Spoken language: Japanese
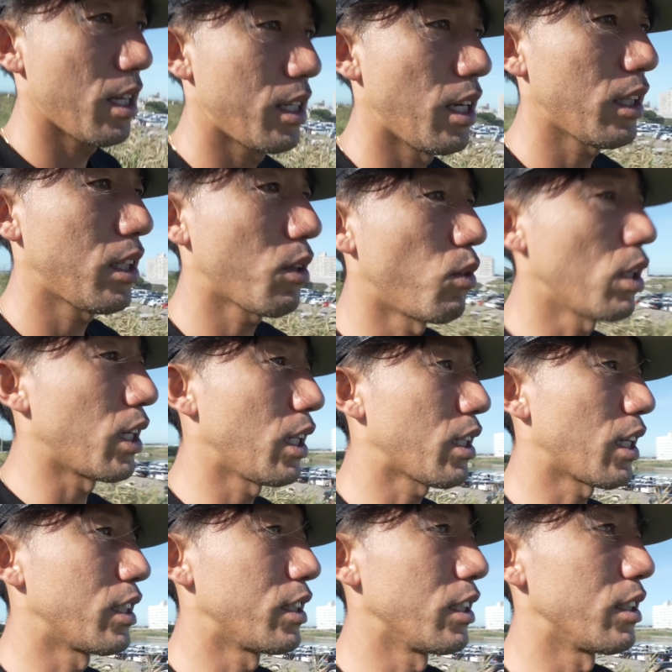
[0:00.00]
やっていこうかなって
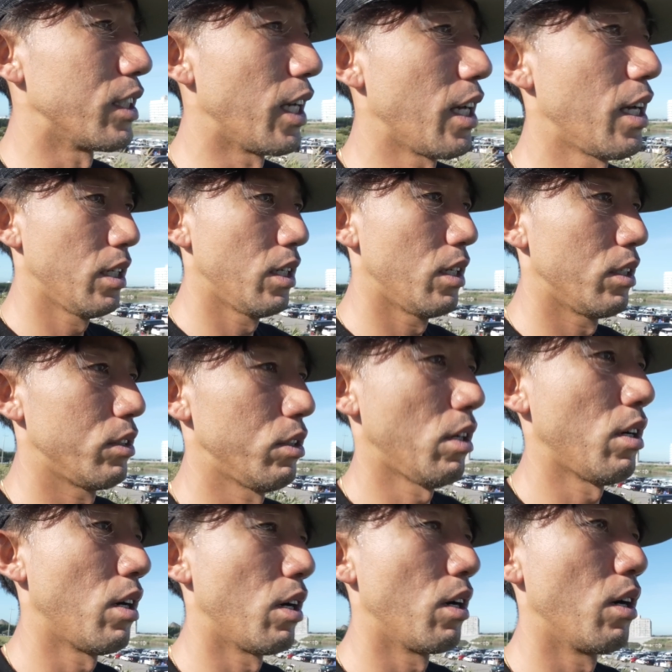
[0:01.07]
感じですね
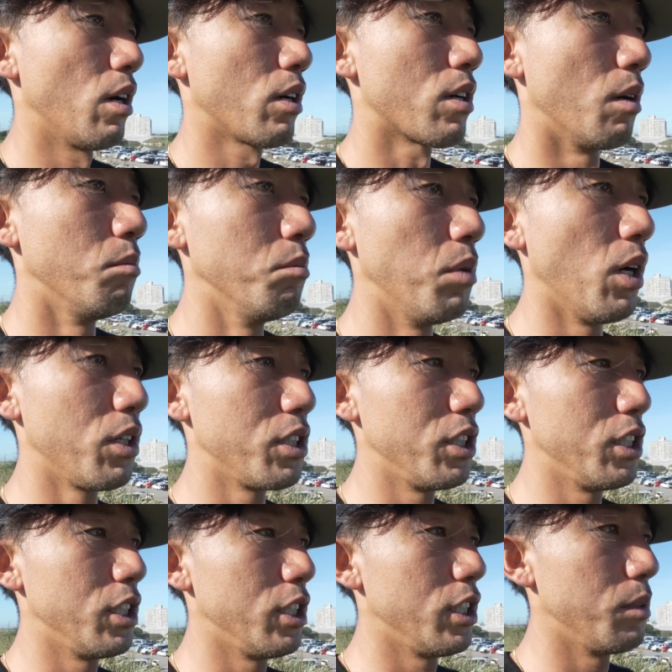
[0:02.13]
じゃあ頑張
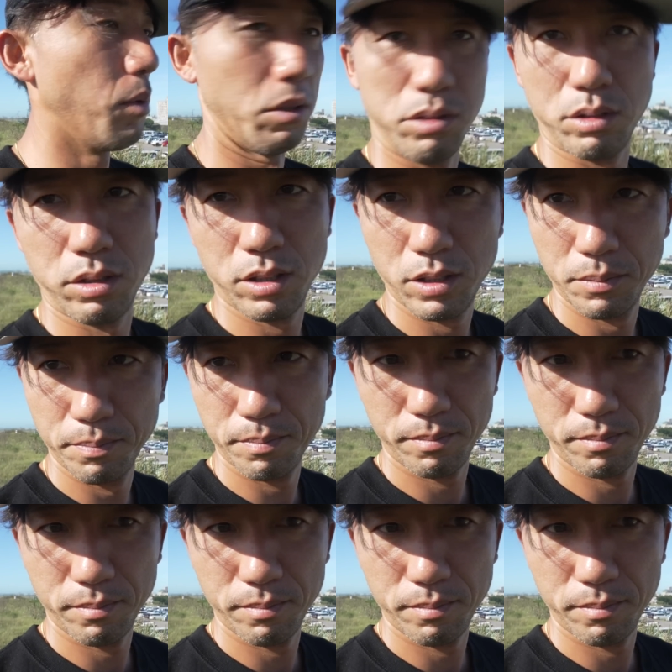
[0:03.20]
ります